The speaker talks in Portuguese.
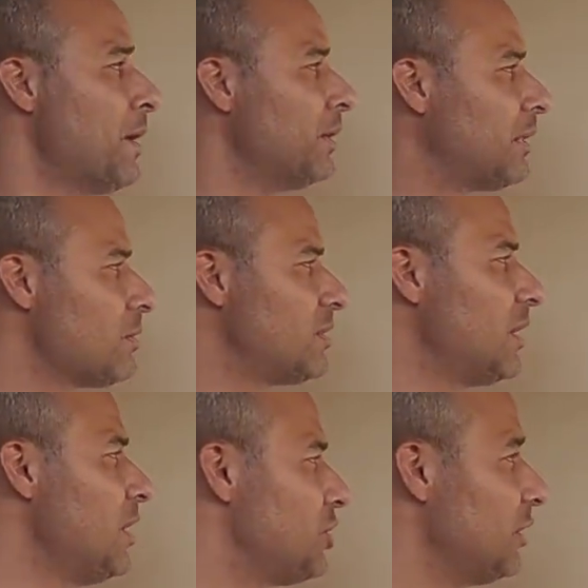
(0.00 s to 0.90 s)
Então é o
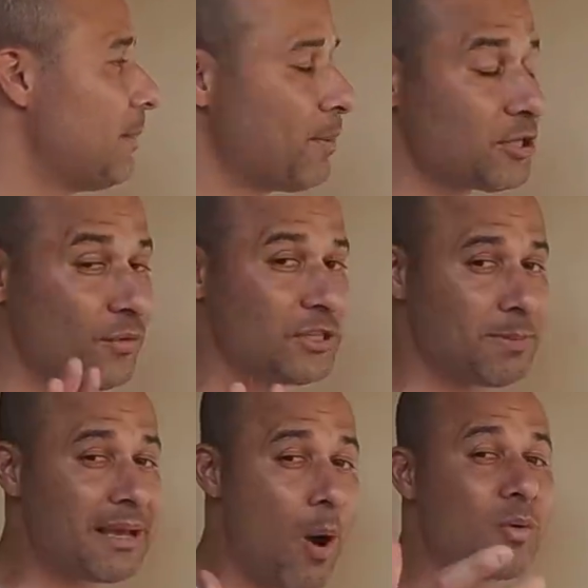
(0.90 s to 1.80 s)
seguinte, depois eu vou
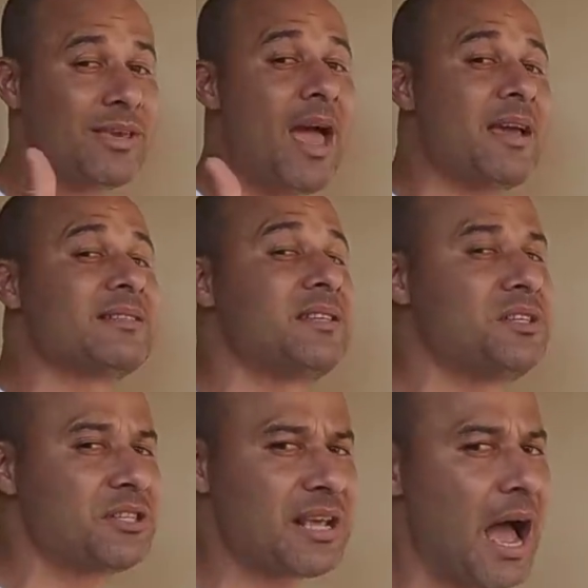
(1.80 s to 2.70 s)
explicar o que é esse
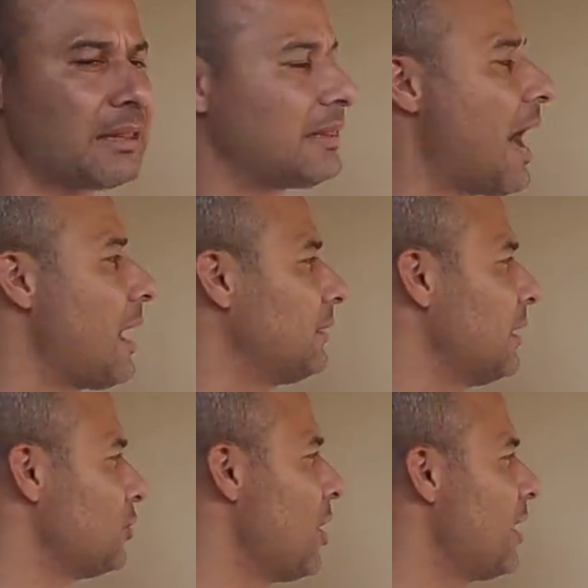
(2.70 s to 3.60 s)
descartar,
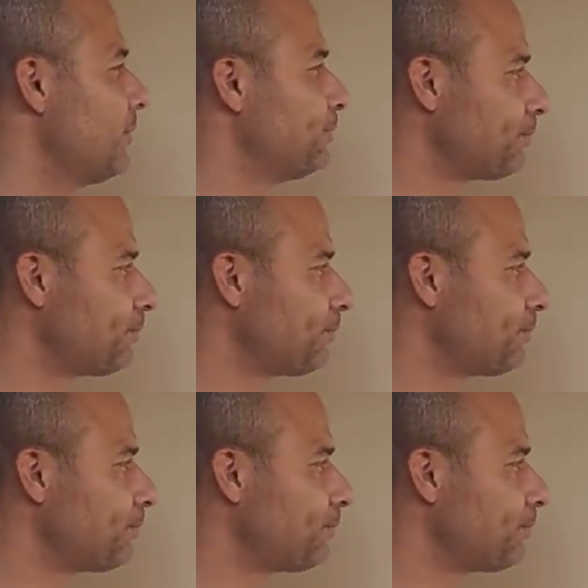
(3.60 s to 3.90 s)
tá joia?